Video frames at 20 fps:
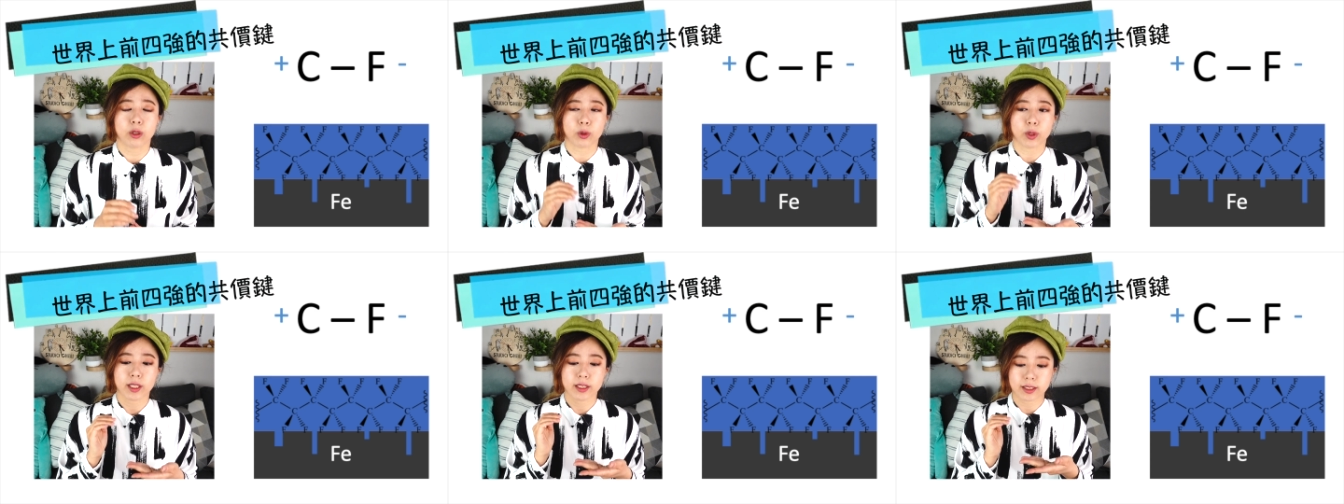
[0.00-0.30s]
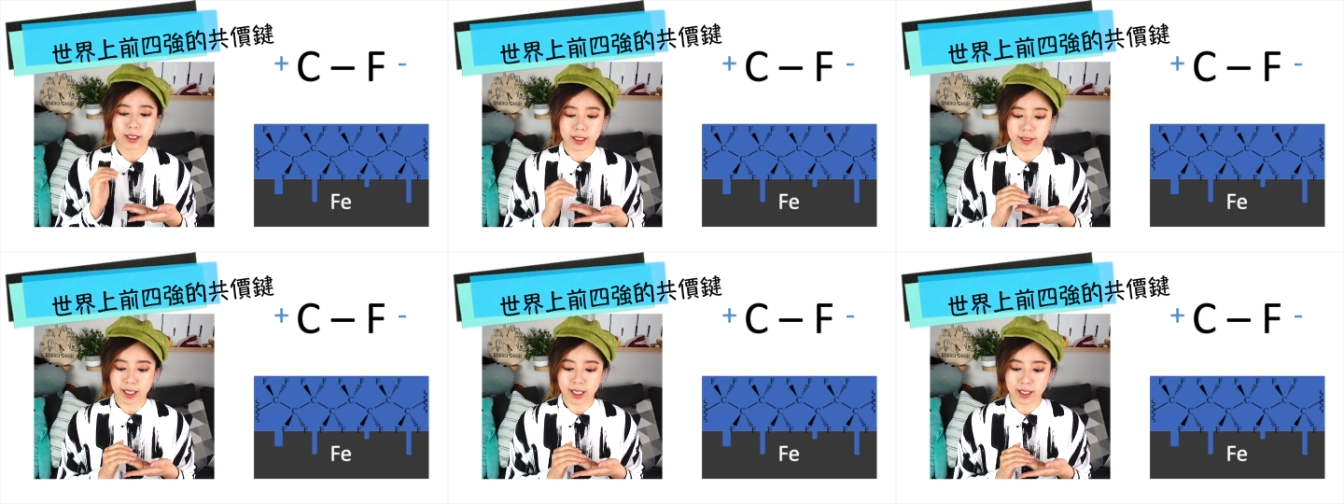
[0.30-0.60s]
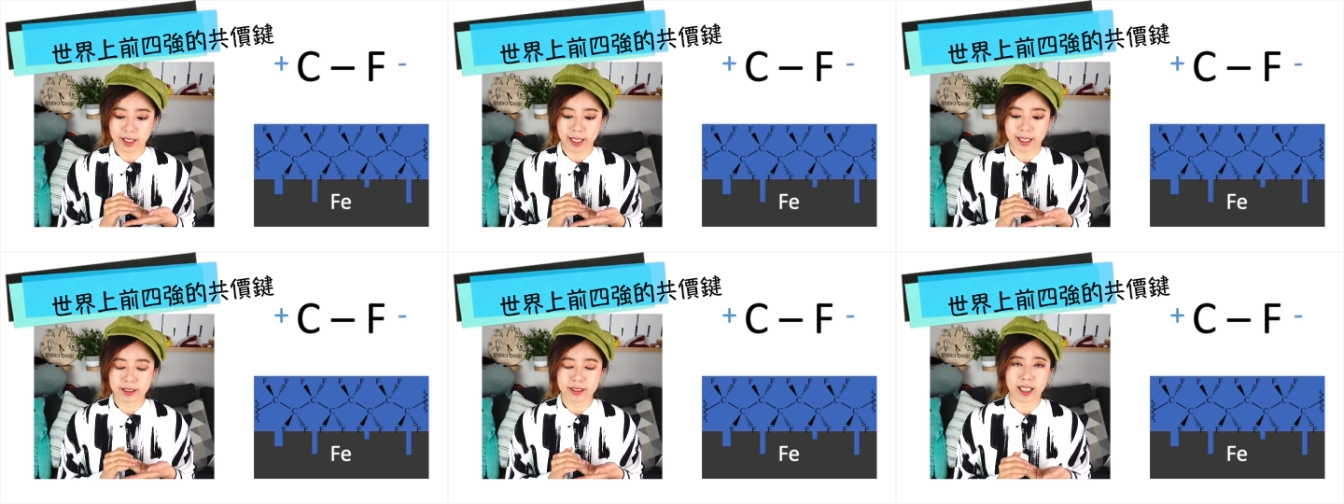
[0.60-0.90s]
所以简
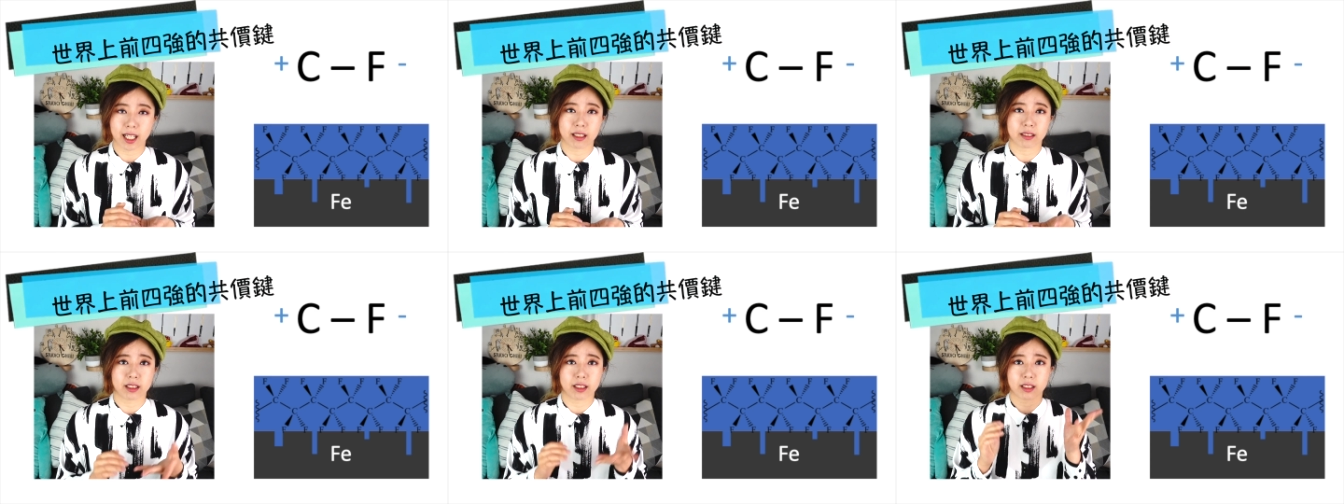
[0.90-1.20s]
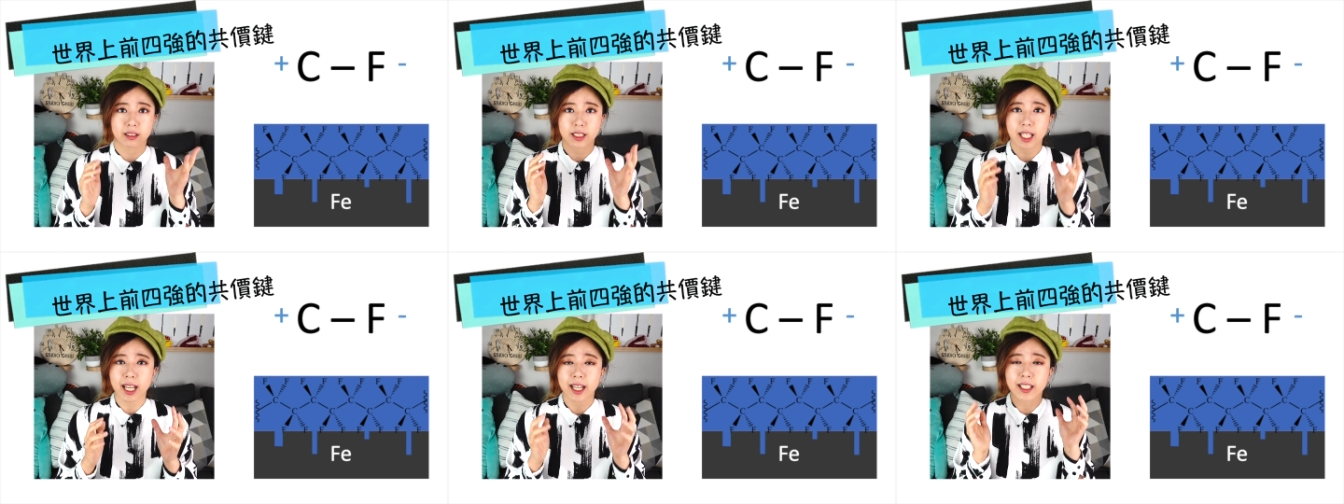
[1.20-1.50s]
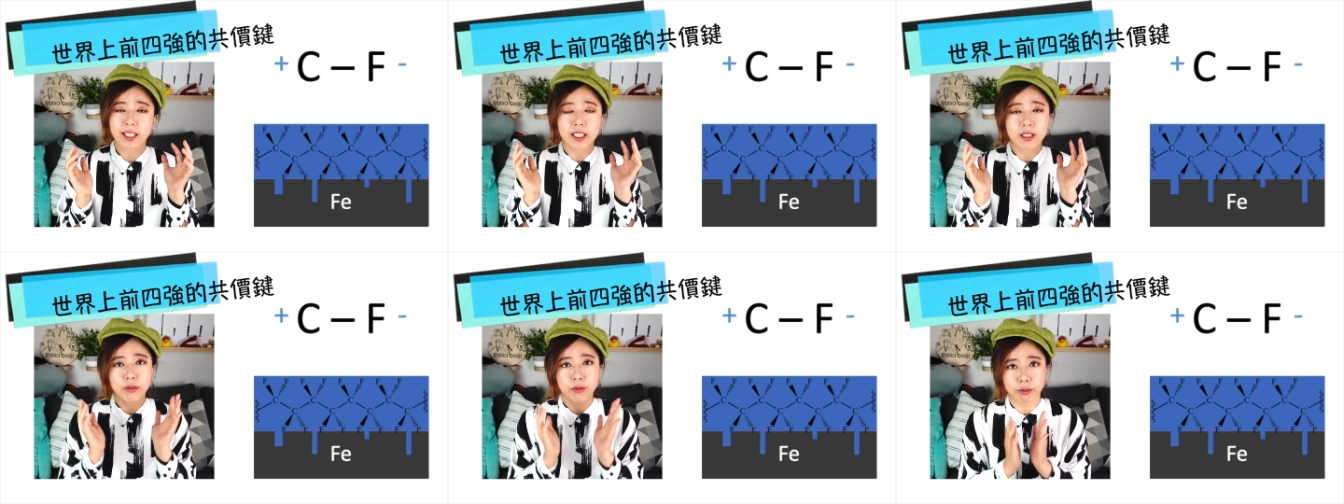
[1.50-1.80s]
单来讲呢，
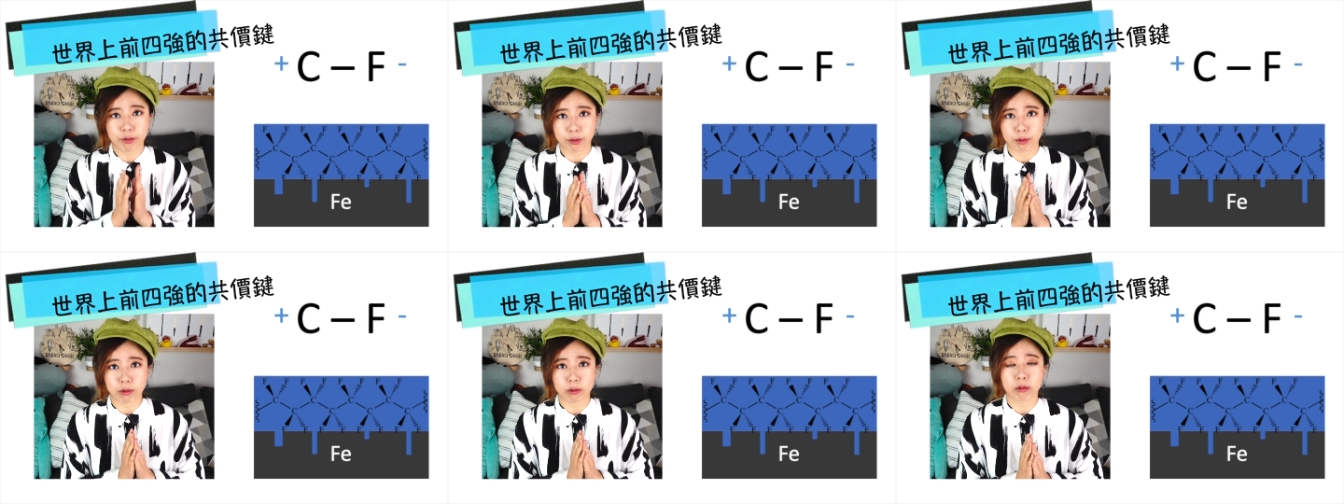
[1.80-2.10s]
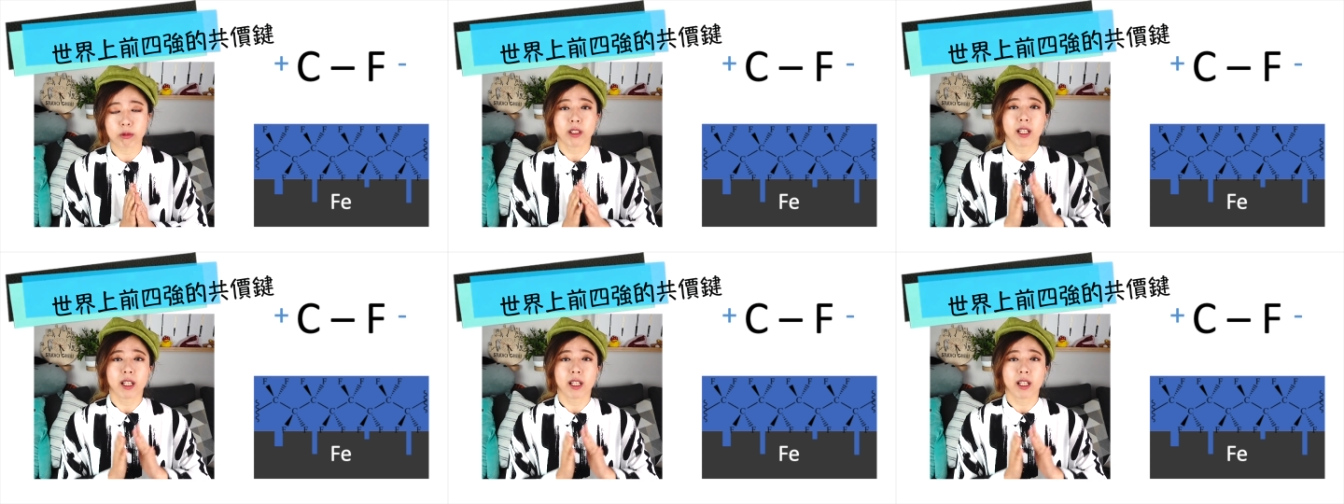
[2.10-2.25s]
碳跟氟